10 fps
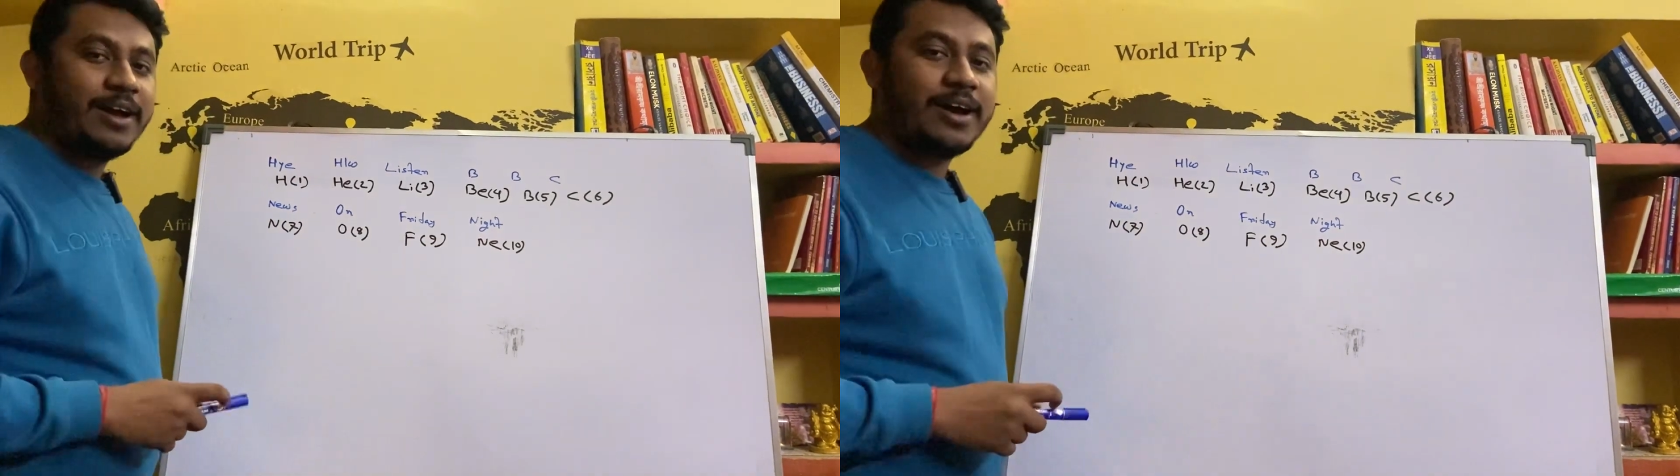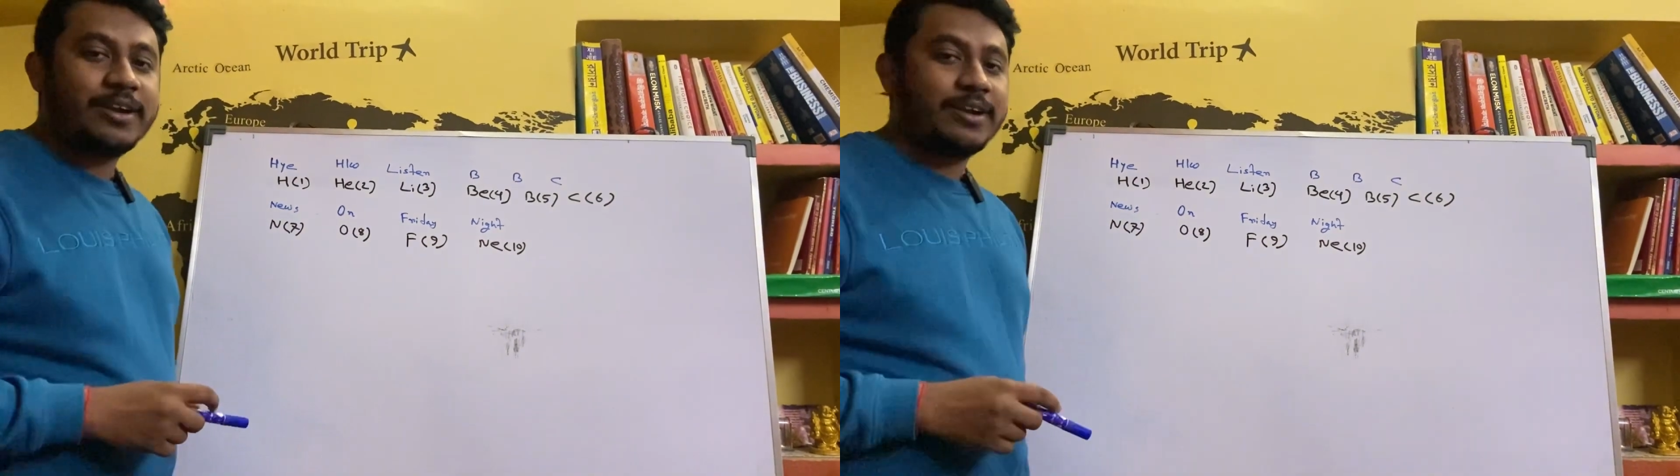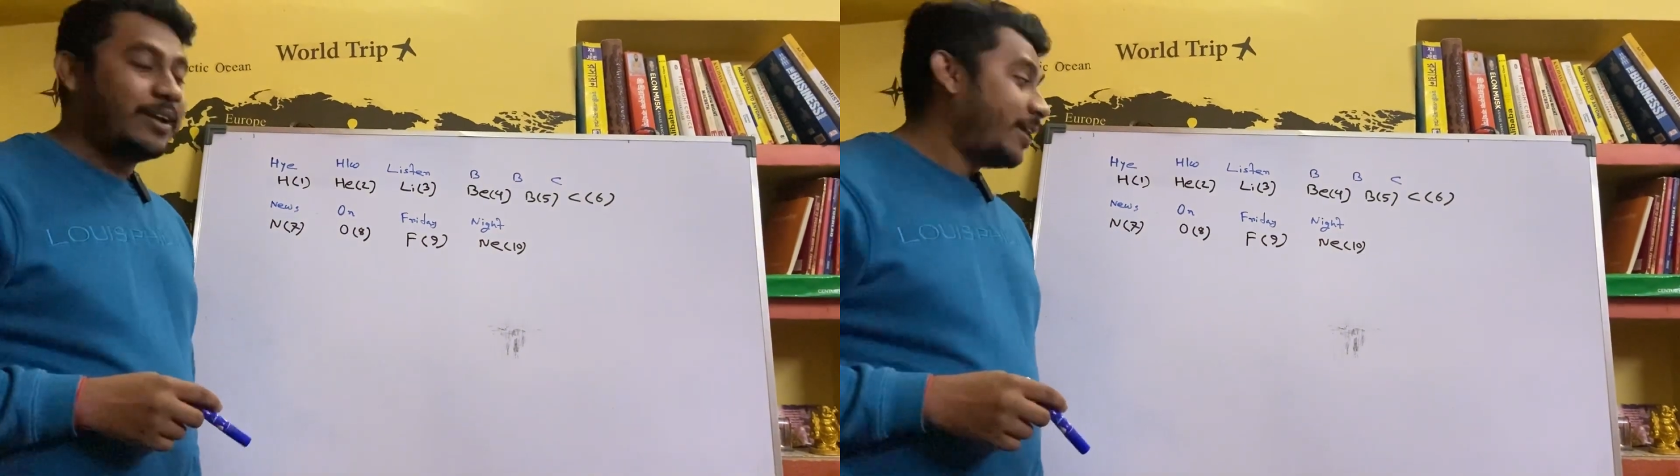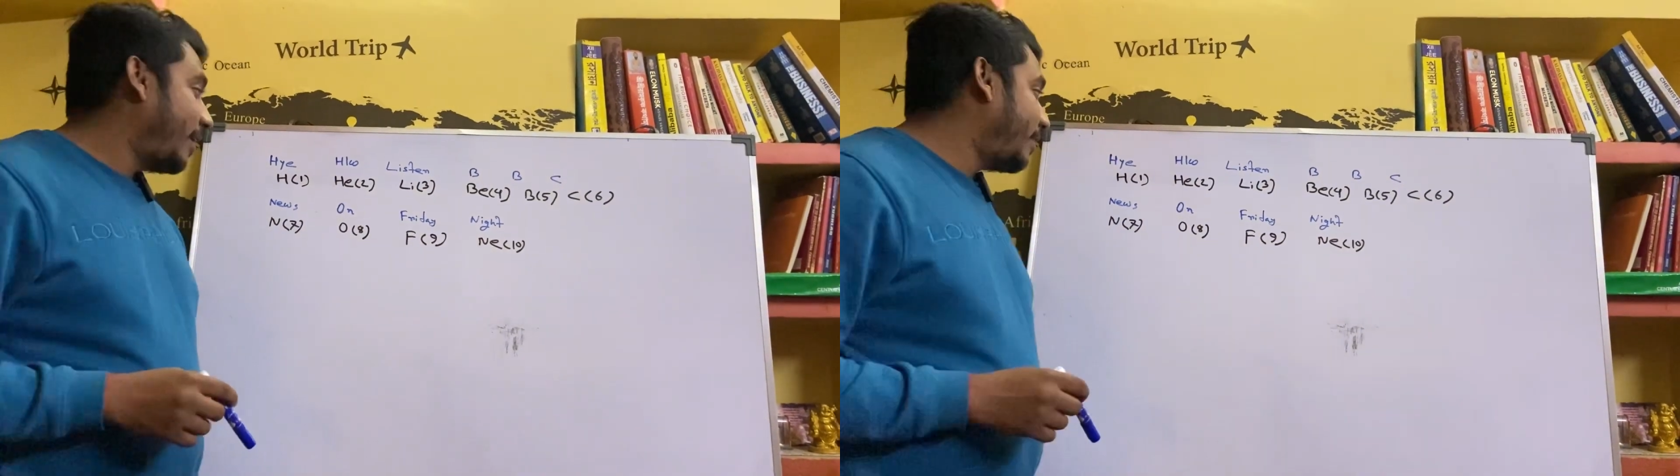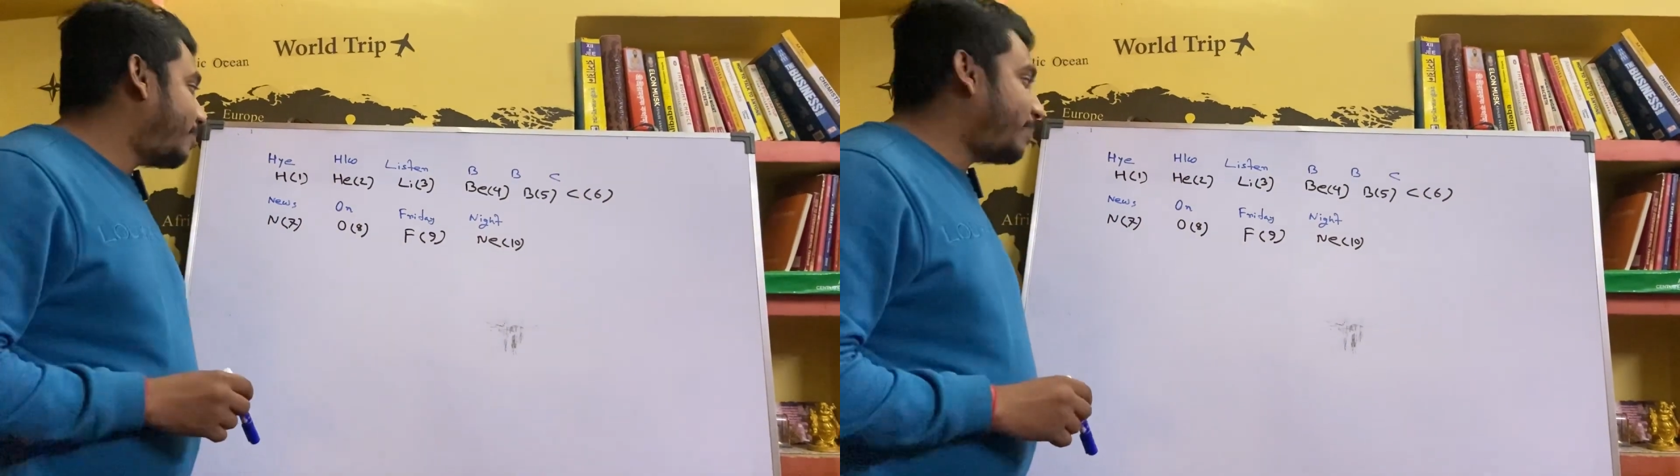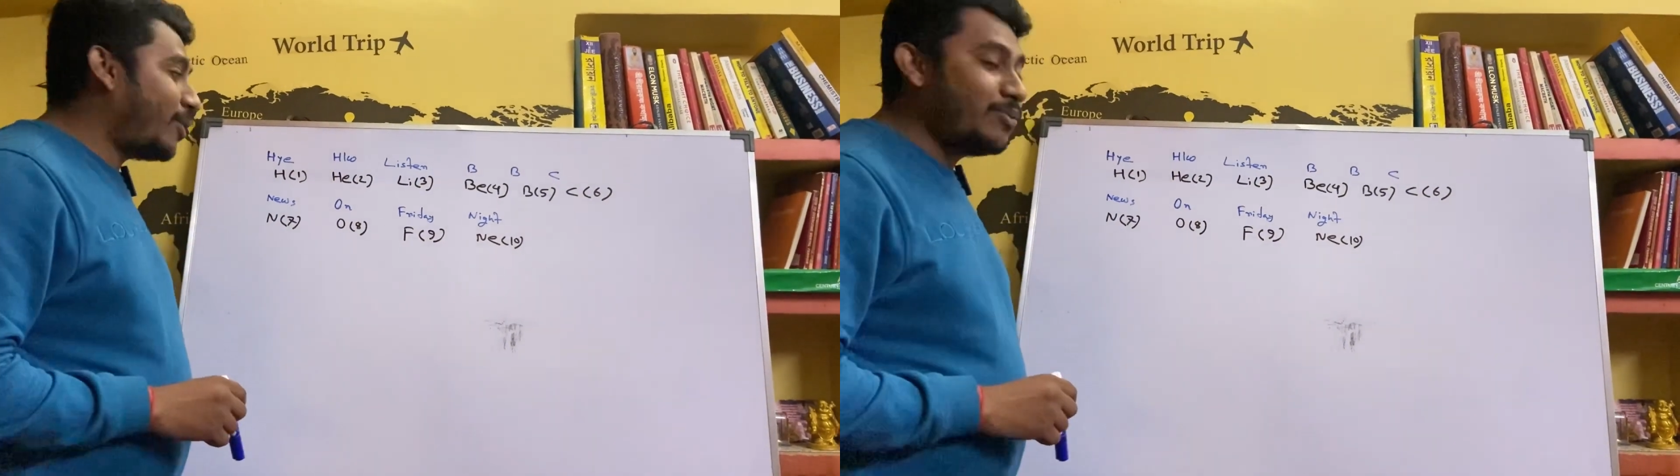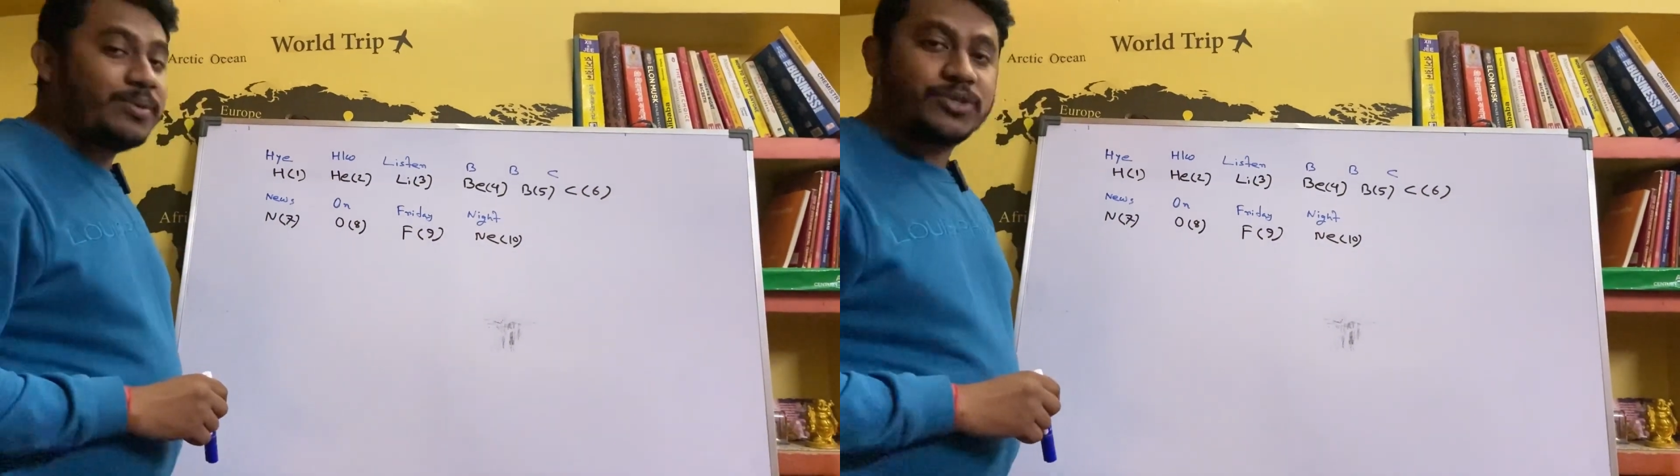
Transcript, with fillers: আর এদের পারমাণবিক